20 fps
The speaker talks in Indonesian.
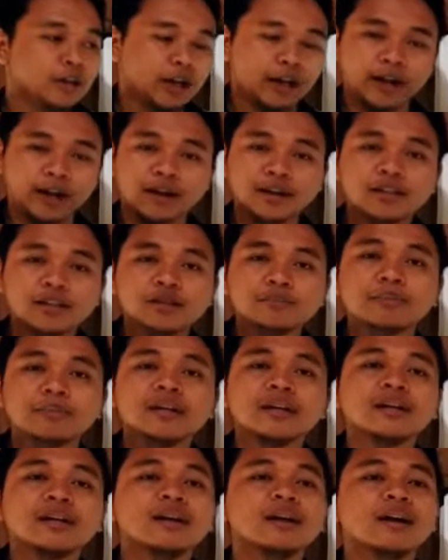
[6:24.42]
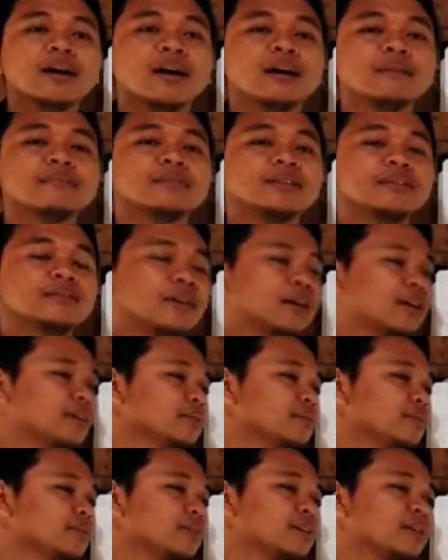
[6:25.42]
English speaking club gitu
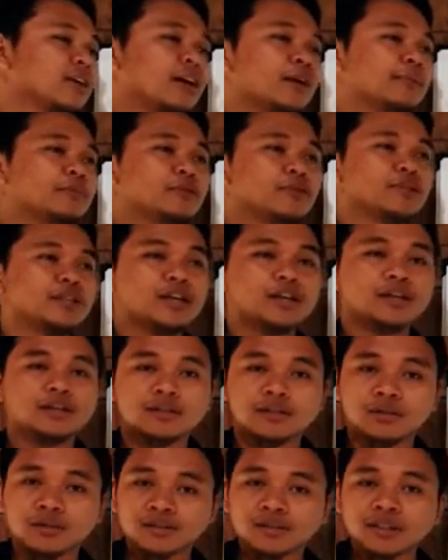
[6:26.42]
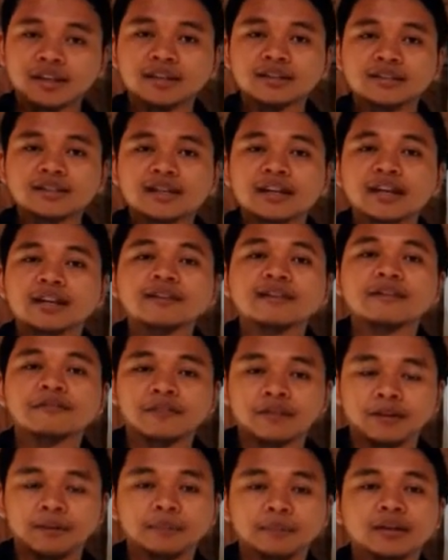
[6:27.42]
kan kemudian social skill
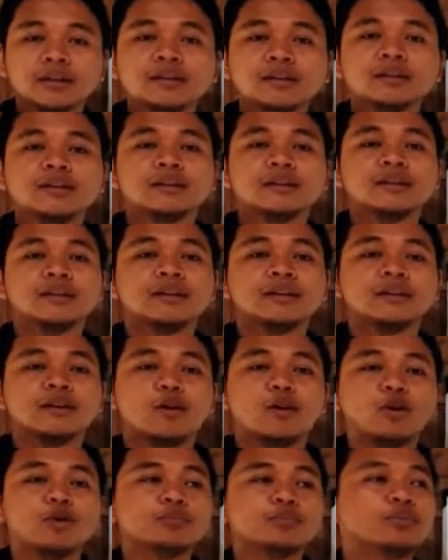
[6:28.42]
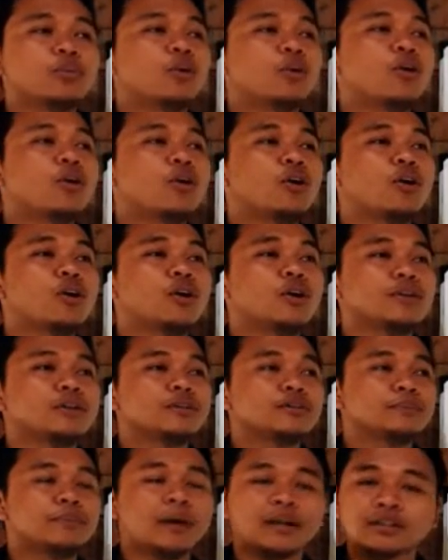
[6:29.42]
development
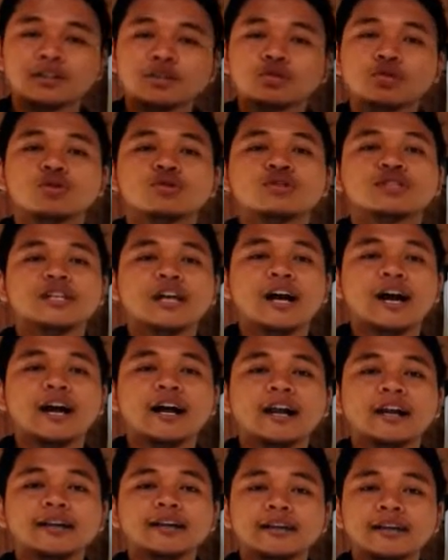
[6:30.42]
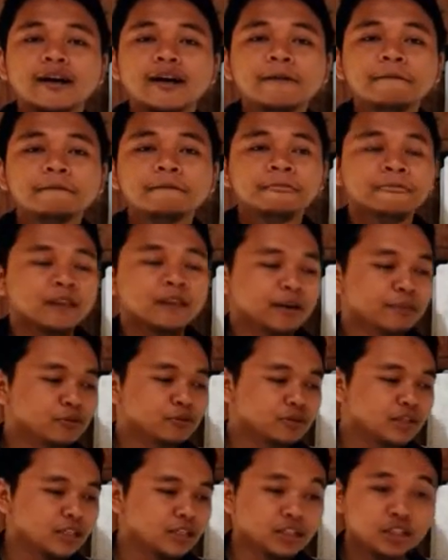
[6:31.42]
outbound bakti sosial ya
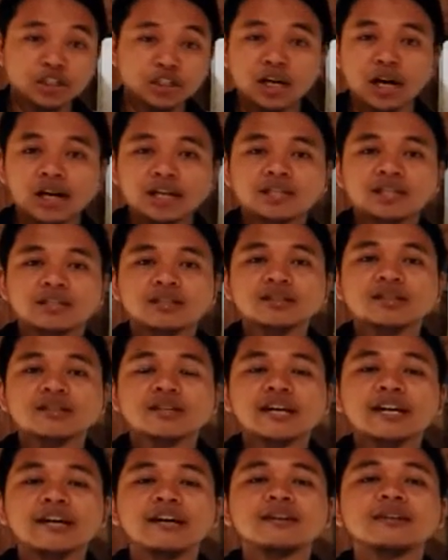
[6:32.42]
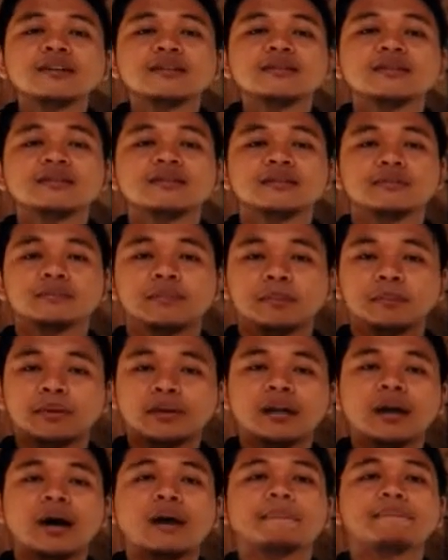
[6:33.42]
kemudian discussion skills
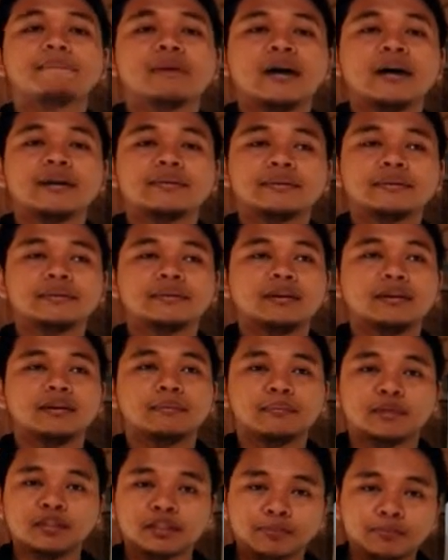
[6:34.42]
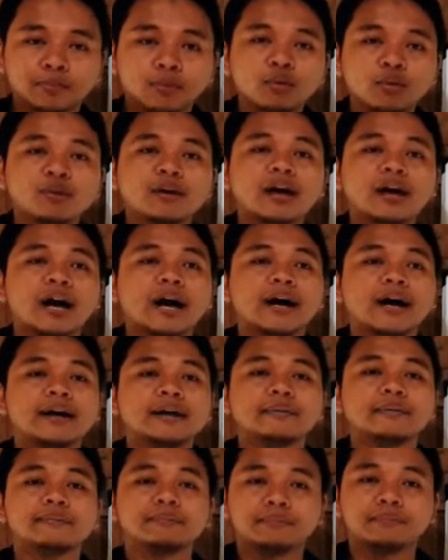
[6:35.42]
berpendapat ya,
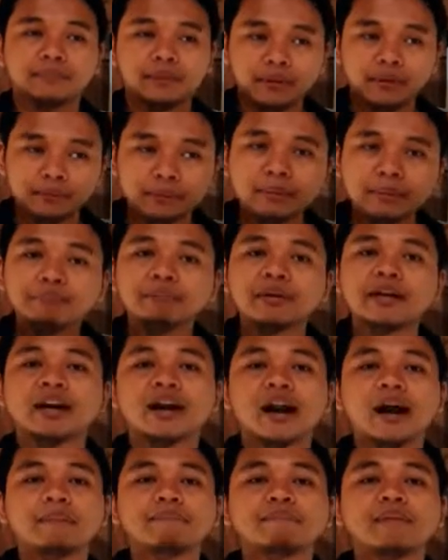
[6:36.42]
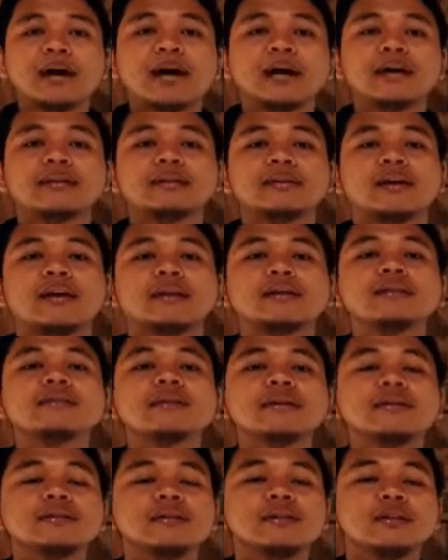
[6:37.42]
menyimpulkan memimpin rapat kayak gitu
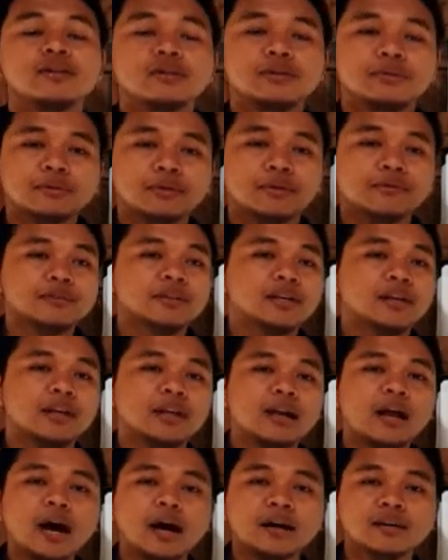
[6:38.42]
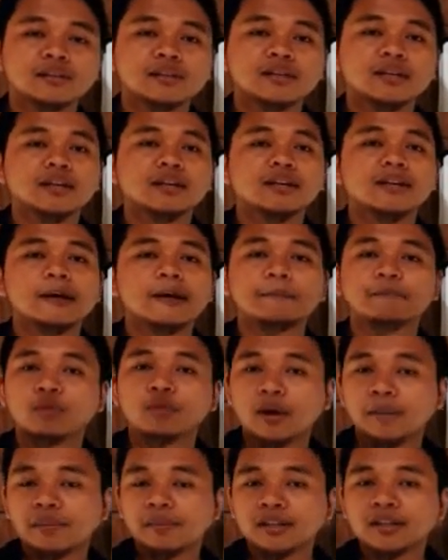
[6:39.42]
kan soft skill hard skill
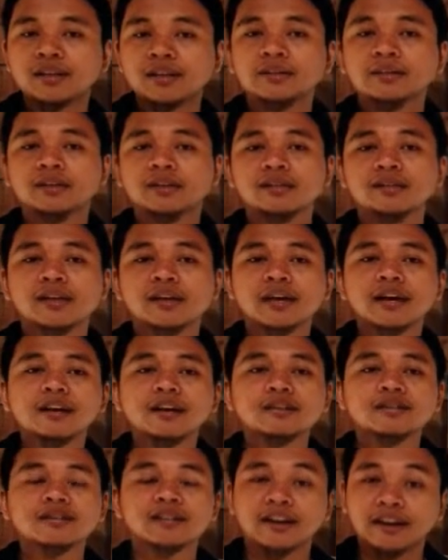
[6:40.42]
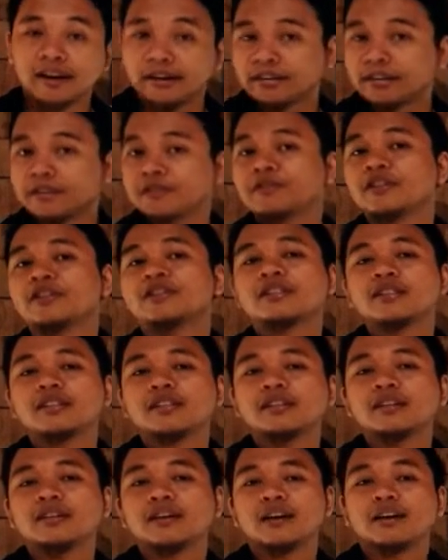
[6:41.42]
employability skills
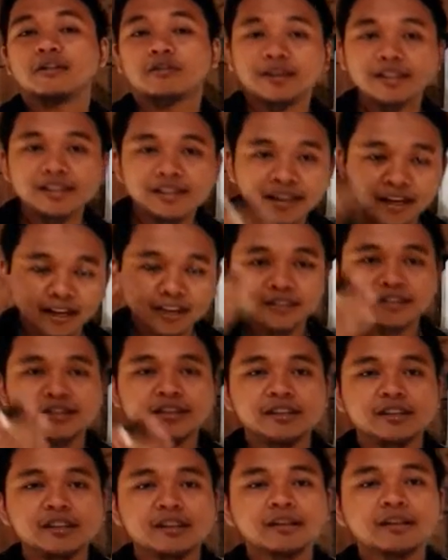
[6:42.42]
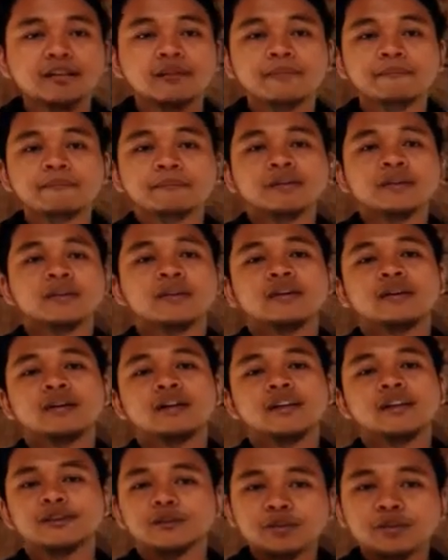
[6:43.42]
creativity ya, critical thinking
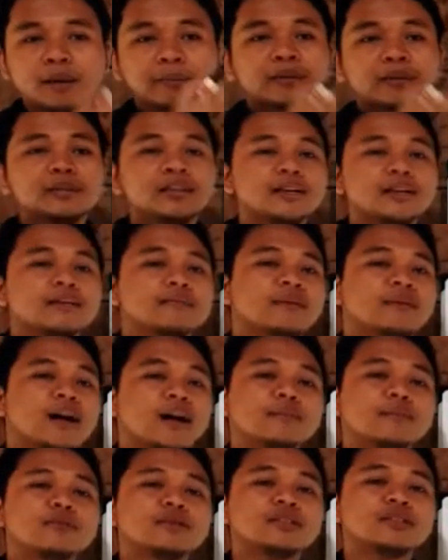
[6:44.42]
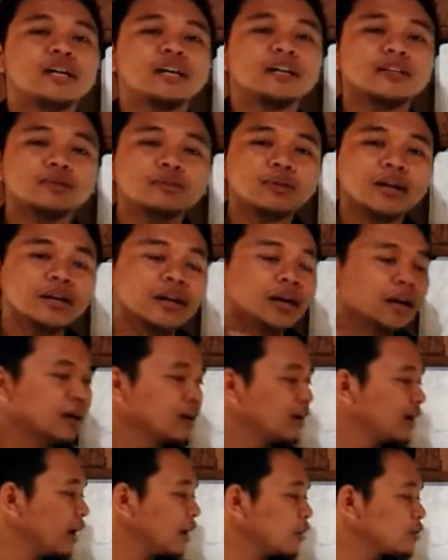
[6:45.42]
itu yang penting maka kemudian itulah yang
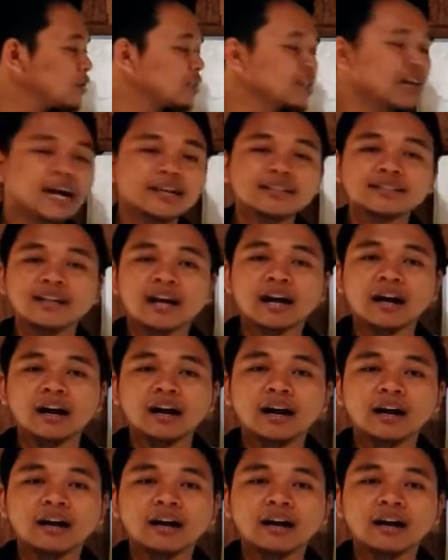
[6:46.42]
harus diasah